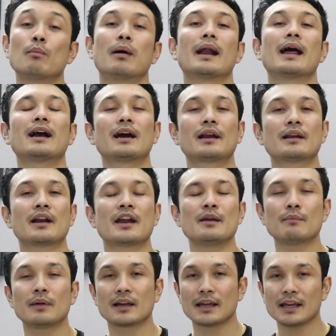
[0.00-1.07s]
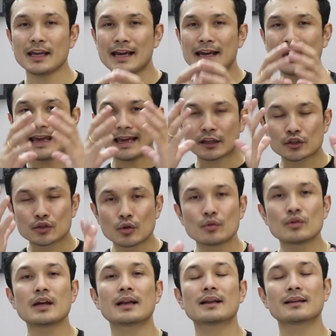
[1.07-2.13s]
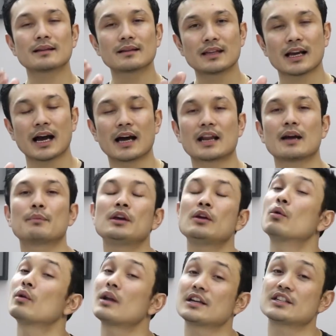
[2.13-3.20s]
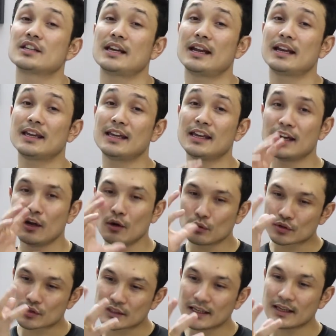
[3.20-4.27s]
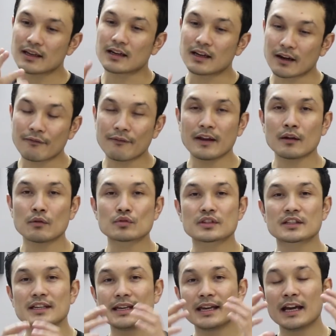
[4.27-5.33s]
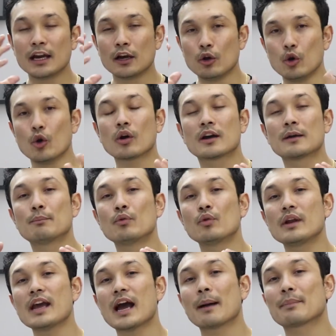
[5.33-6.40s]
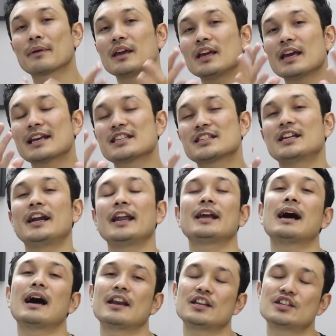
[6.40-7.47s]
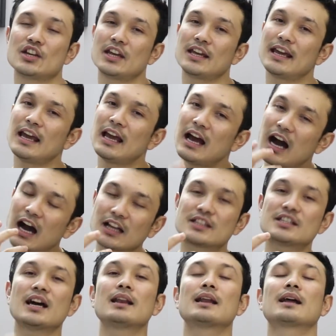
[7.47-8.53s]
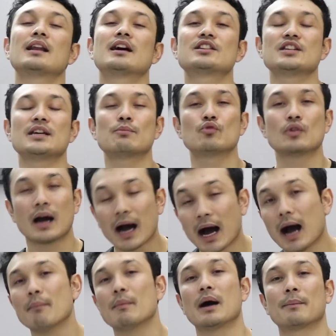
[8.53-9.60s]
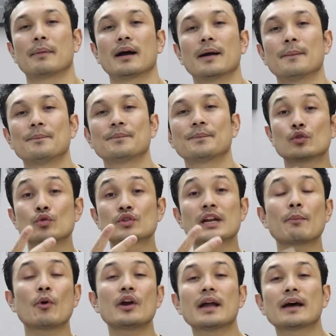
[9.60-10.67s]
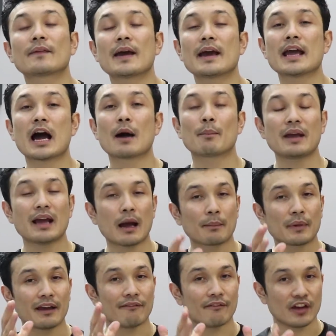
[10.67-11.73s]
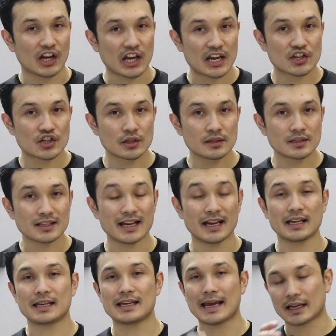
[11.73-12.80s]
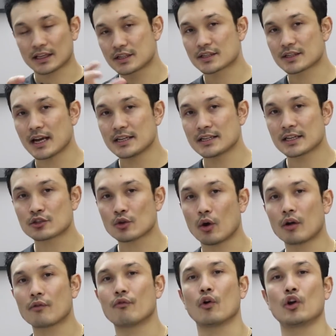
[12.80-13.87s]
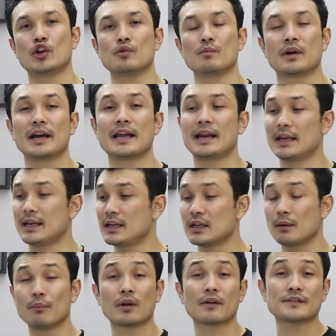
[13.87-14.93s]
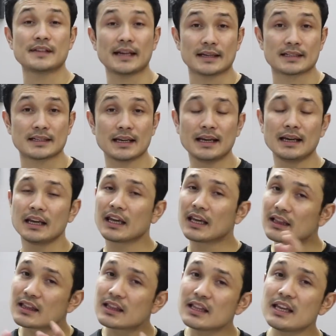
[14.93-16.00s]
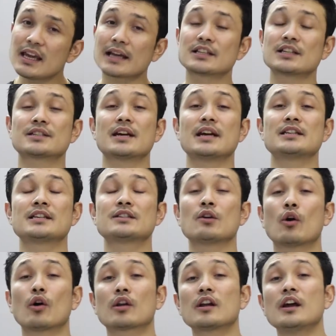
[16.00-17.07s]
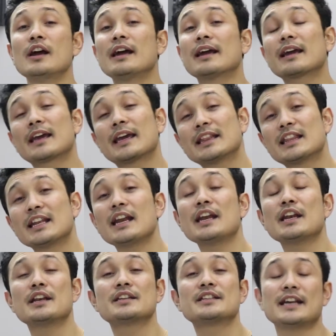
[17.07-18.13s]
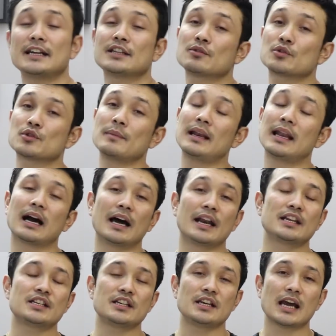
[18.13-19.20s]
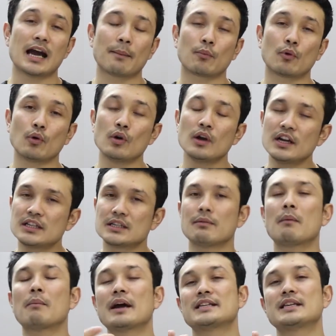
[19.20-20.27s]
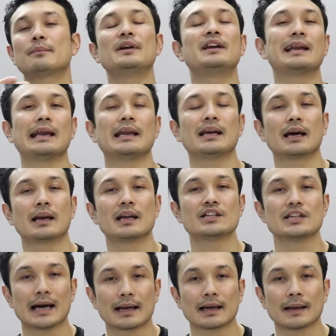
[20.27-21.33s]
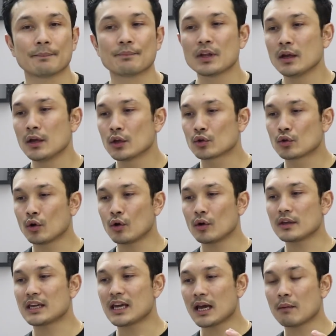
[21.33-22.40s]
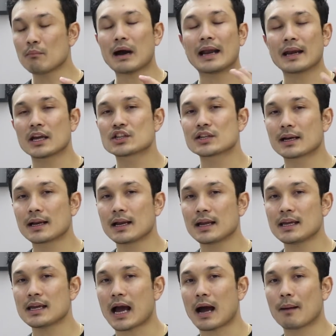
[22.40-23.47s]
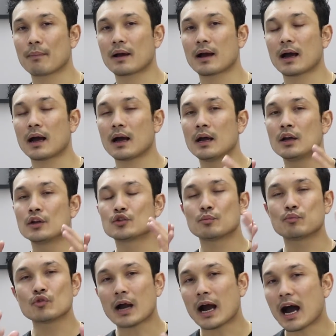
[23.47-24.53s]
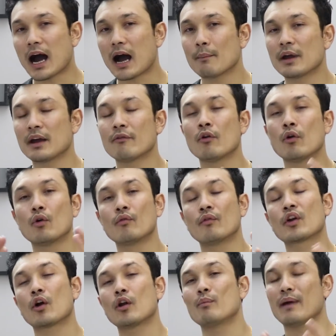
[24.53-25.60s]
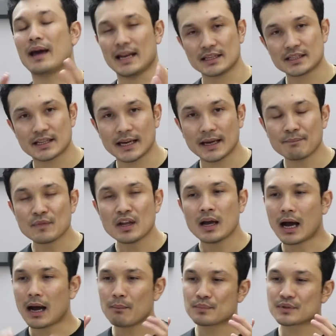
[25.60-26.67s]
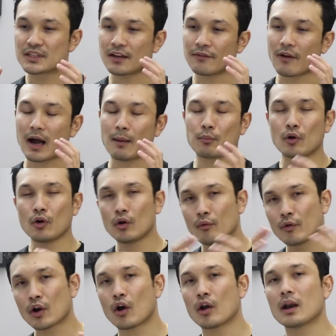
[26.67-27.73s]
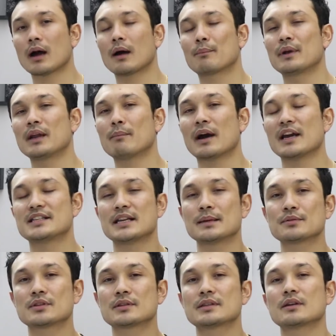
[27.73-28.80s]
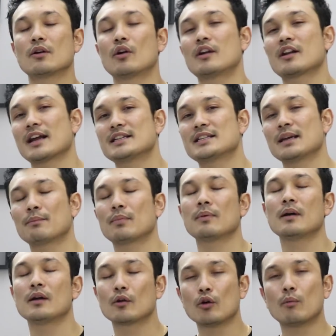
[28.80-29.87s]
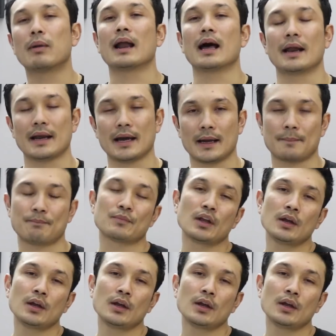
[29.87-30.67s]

को बड़ा करना नहीं बल्कि एक सुंदर दिखाना भी होना चाहिए यानी कि उसकी कर्विंग उसकी लुक पूरी आपकी एस्थेटिक आनी चाहिए अच्छा लगना चाहिए पूरा आर्म आपका दूसरा पॉइंट आता है यहाँ पे आपके वेरिएशंस यानी कि एक्सरसाइजेस और वॉल्यूम का यानी कि नंबर ऑफ सेट्स कितनी एक्सरसाइजेस और कितने सेट्स उसमें लगाने चाहिए आपको जब आप बाइसेप की ट्रेनिंग करने जा रहे हैं तो ये हम मान के चल रहे हैं कि आपका जो पूरा आर्म है वो ओवरऑल बैलेंस्ड है अब सिर्फ आपको ओवरऑल अपने बाइसेप्स और ट्राइसेप को बढ़ाना है